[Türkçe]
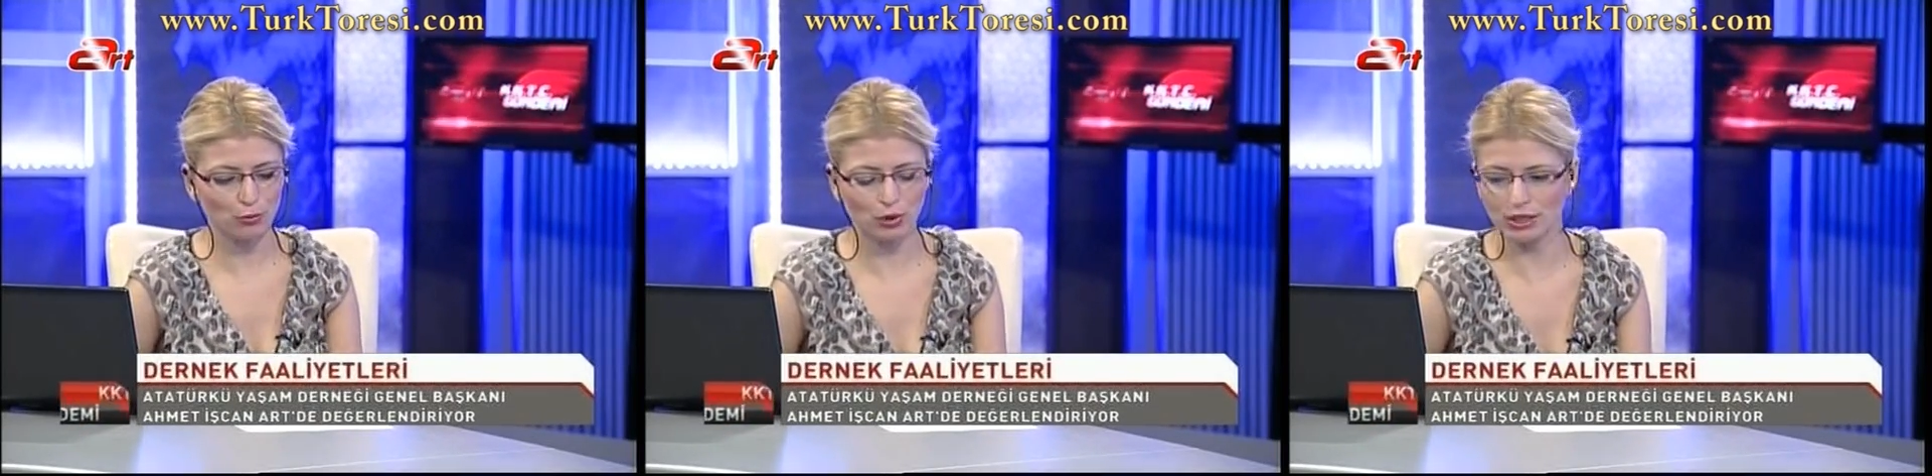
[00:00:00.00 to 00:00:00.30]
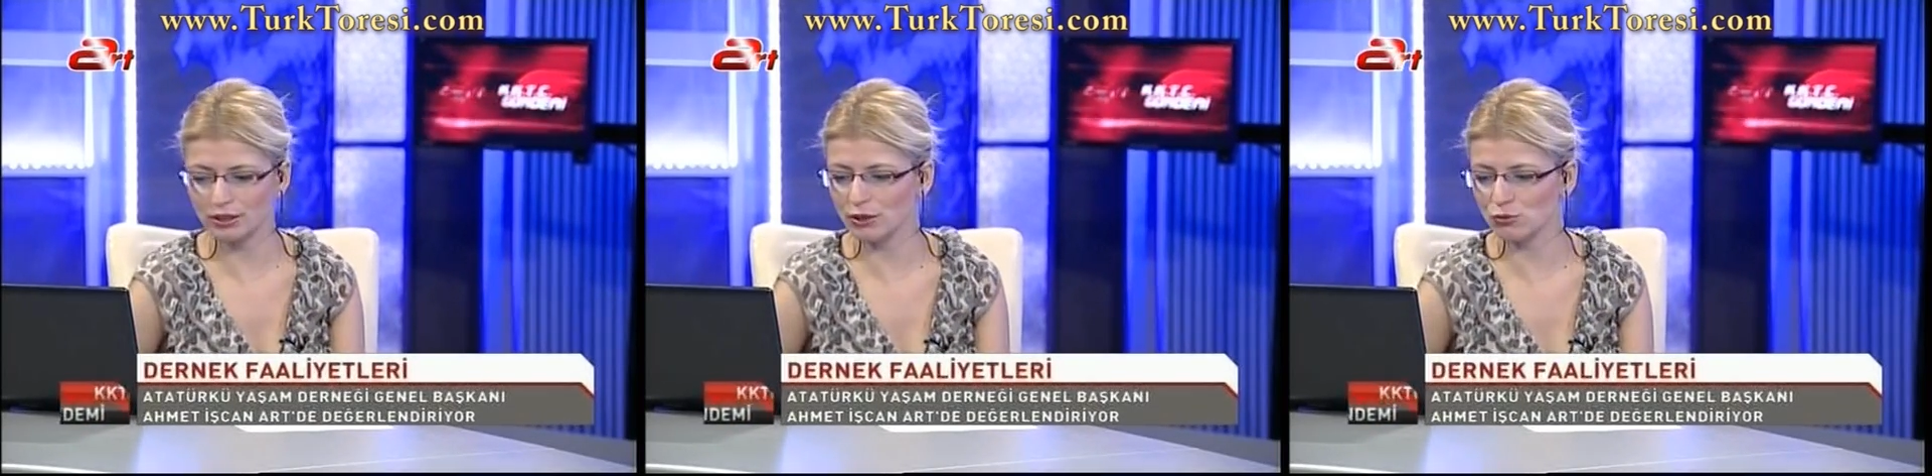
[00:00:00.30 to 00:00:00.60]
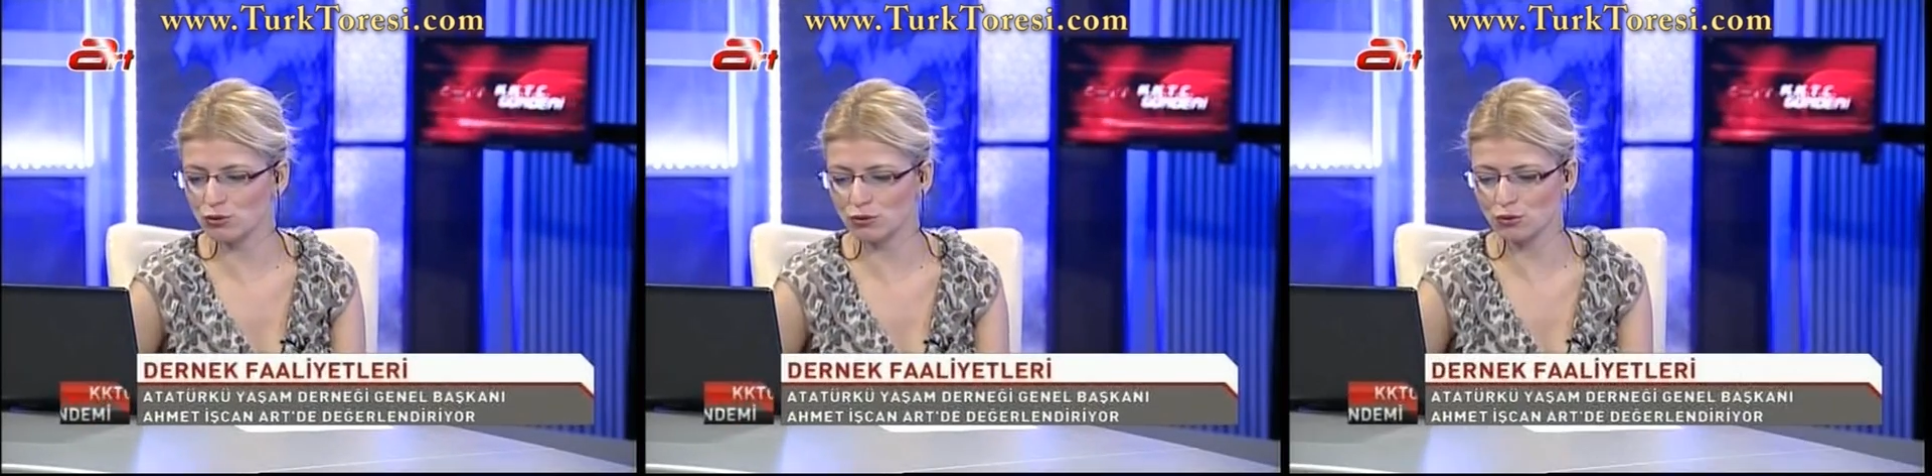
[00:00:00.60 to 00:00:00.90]

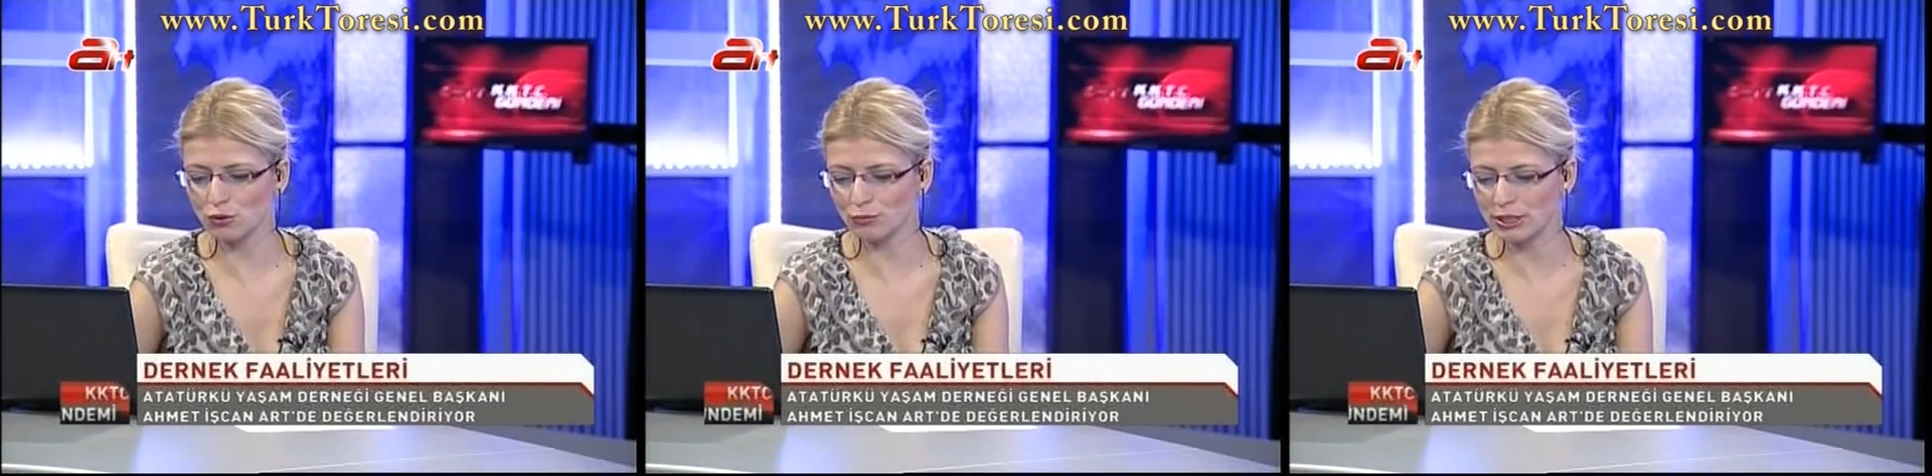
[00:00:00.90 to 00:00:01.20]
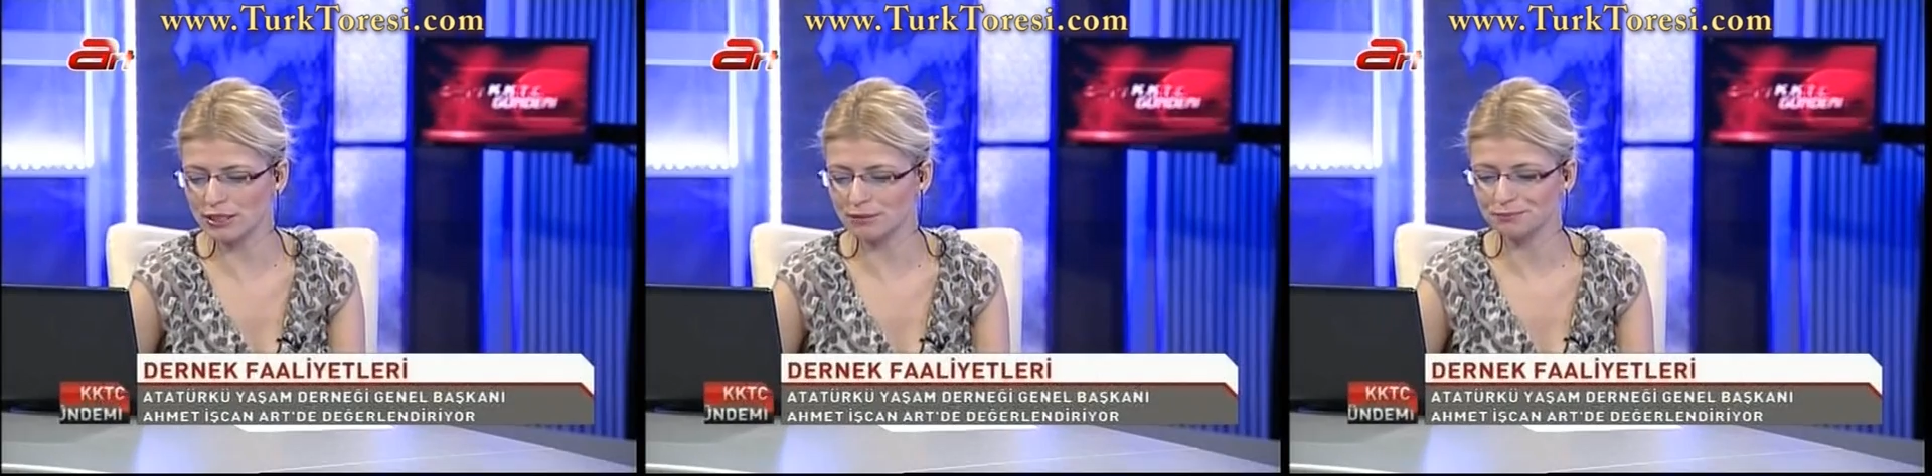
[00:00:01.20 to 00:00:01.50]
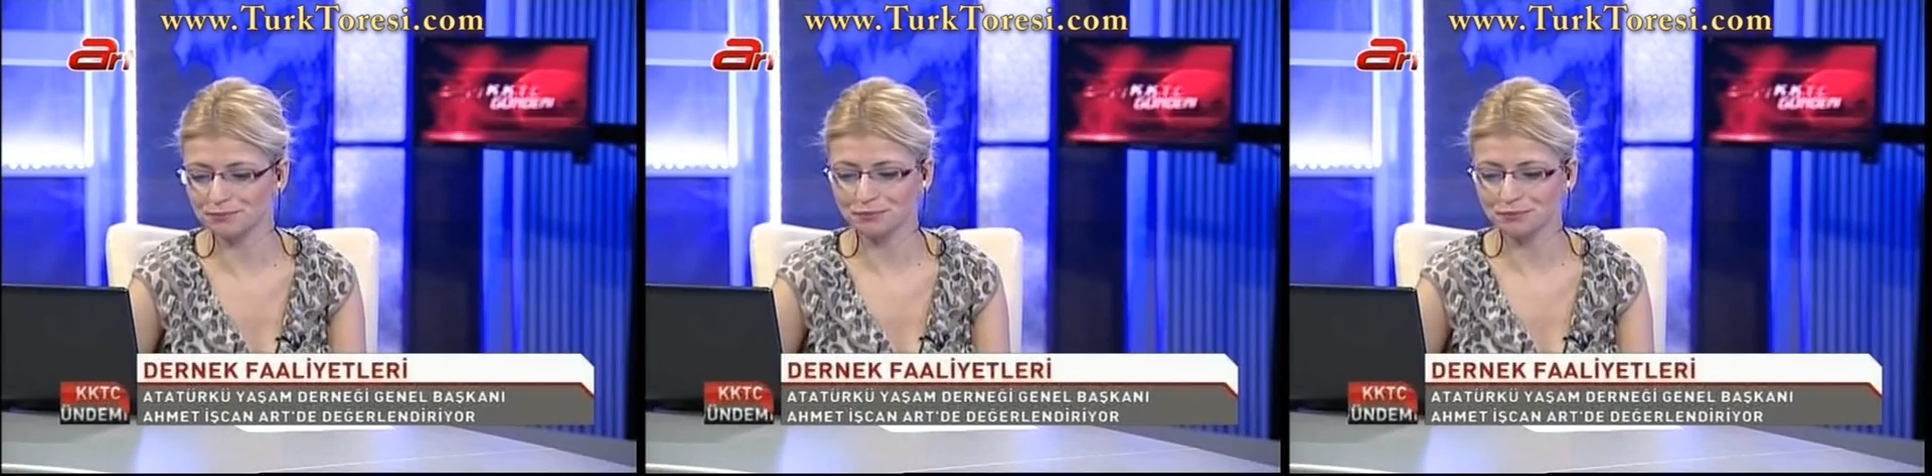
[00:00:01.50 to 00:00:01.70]
Bunlardan kuşkusu olmasın.